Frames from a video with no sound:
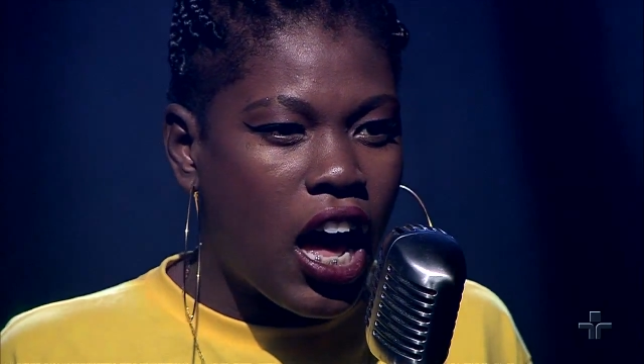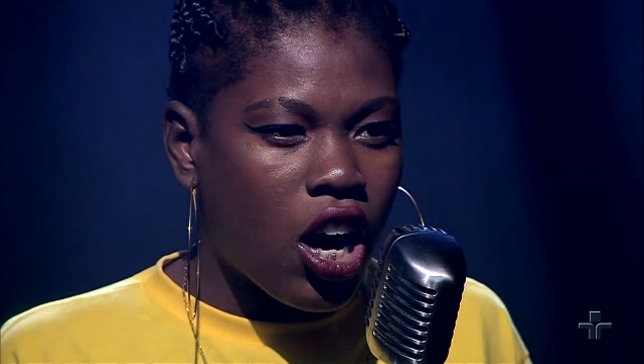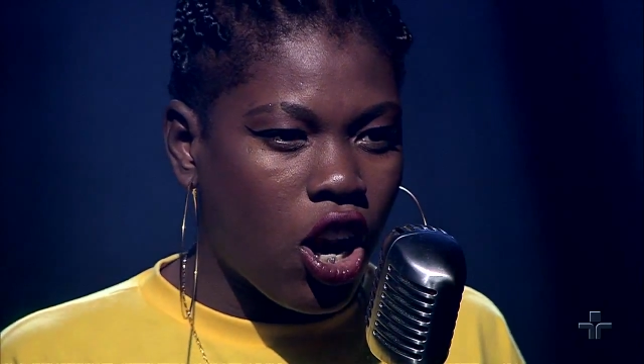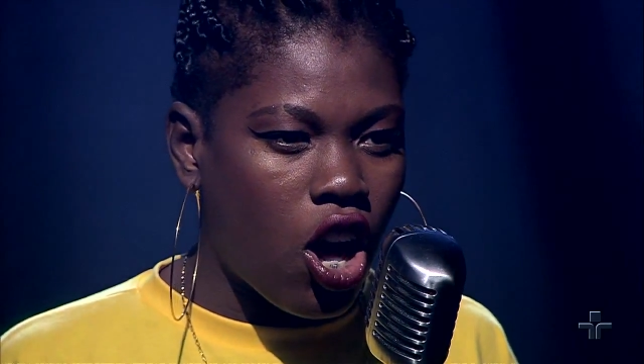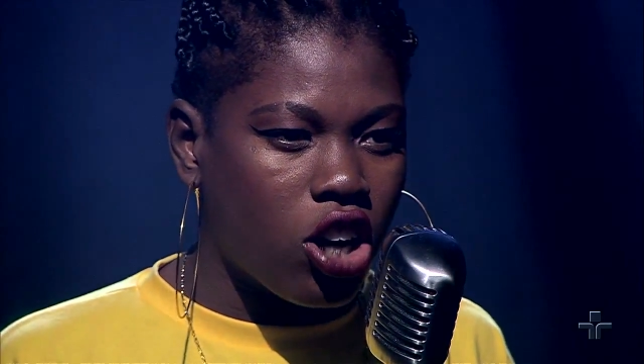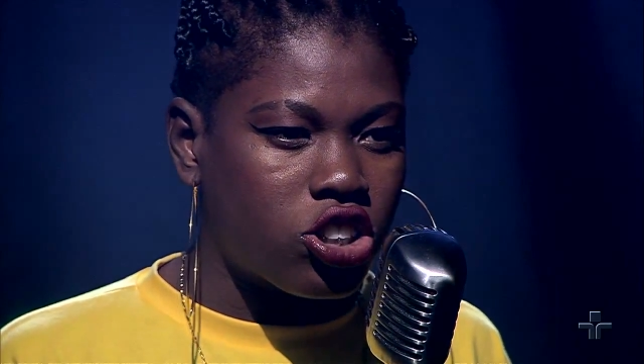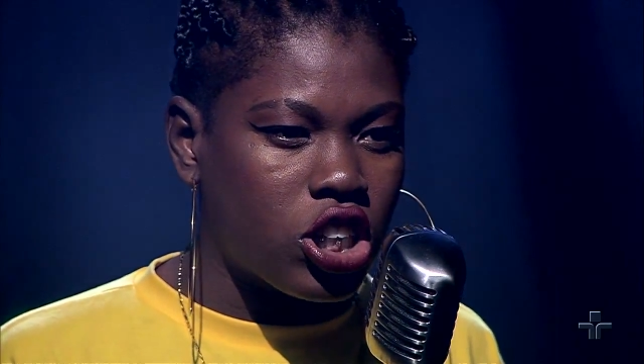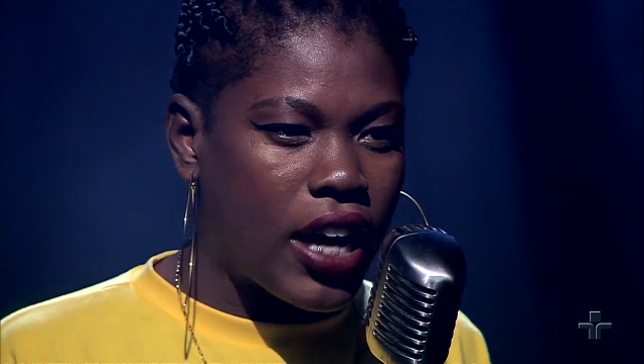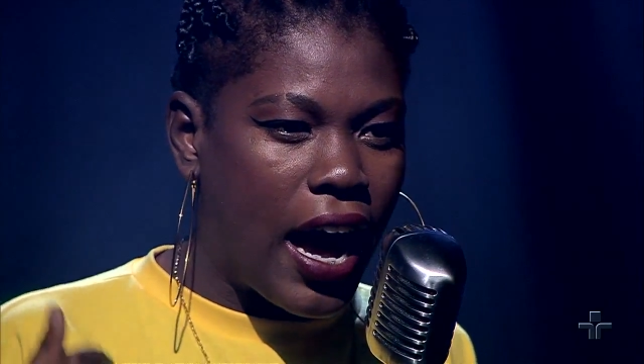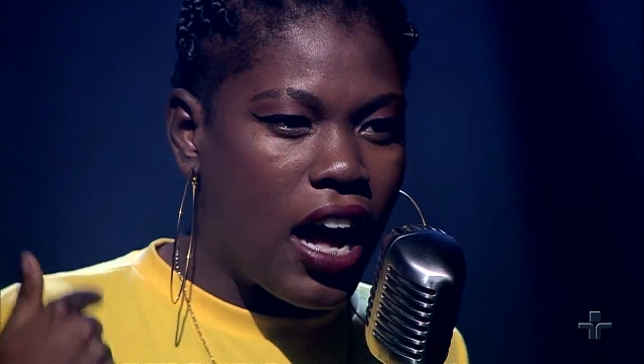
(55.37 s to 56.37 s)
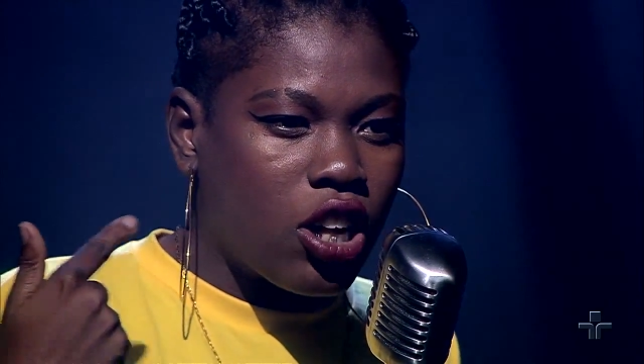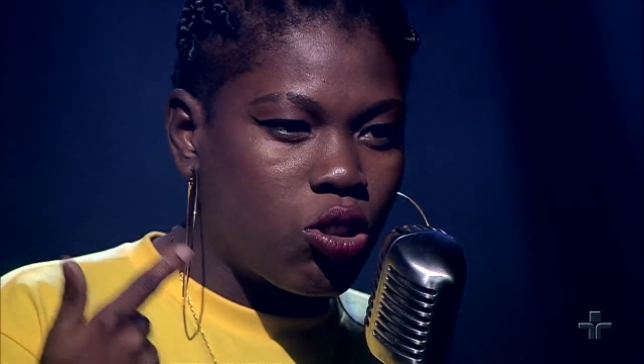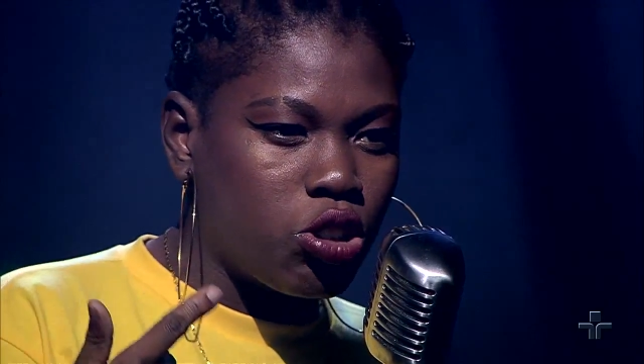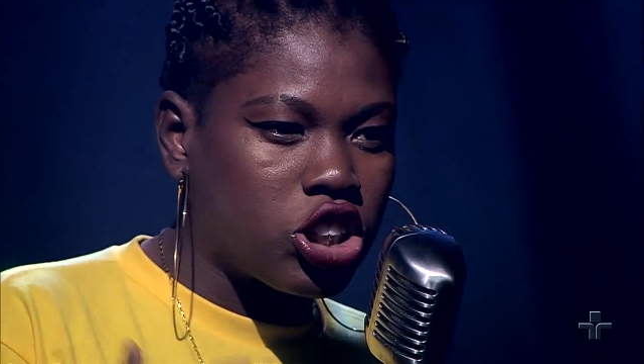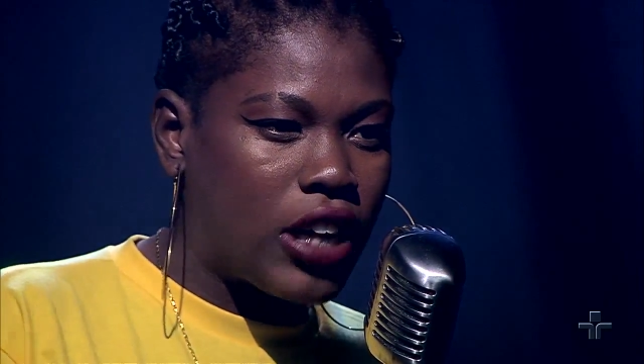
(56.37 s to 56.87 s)
lógica do
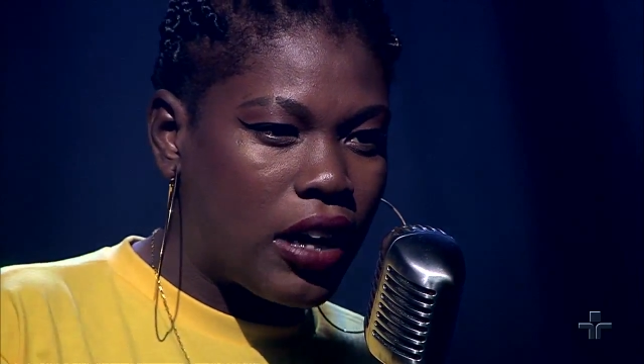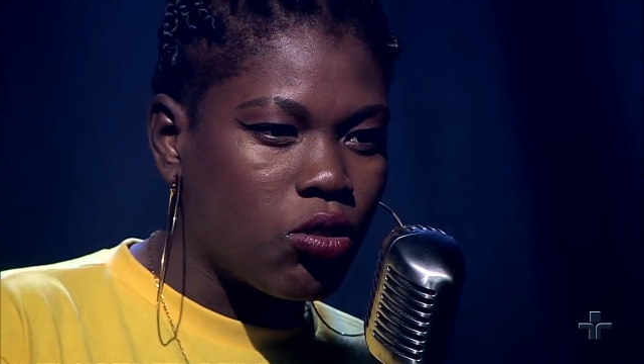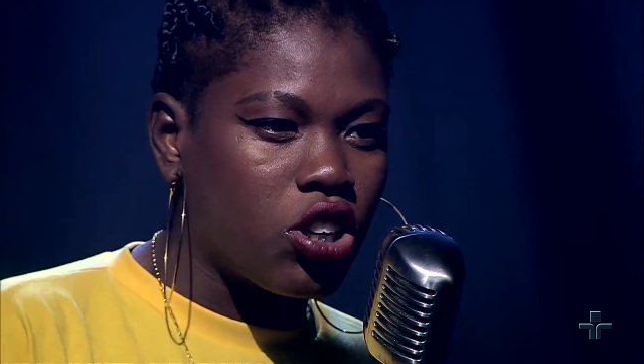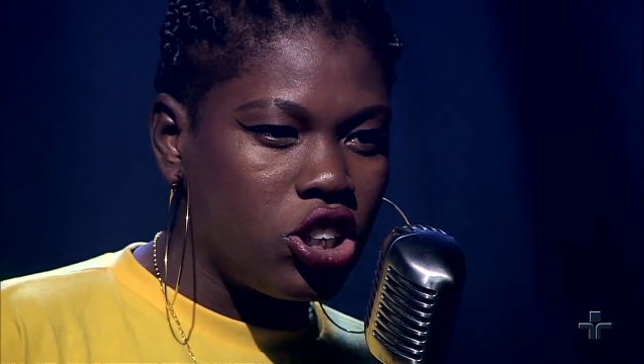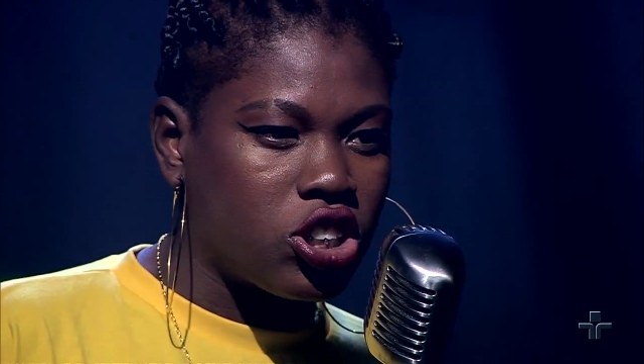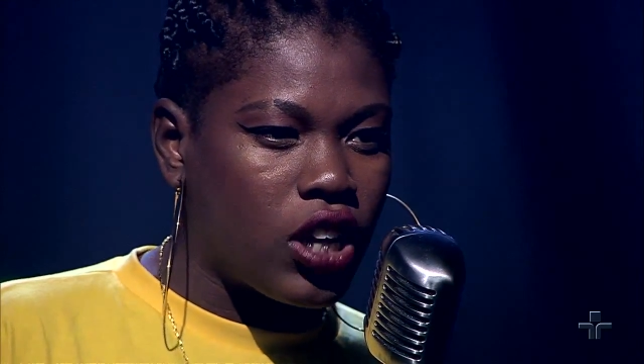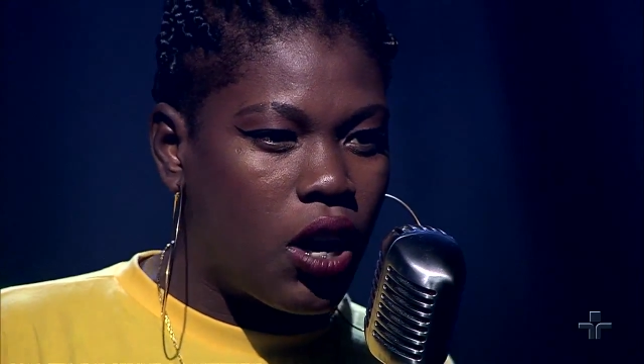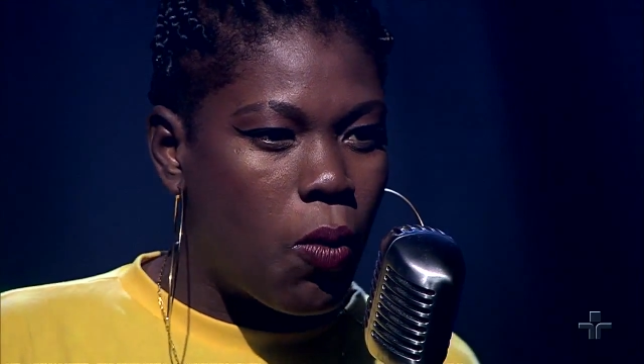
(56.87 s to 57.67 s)
Estado cristão.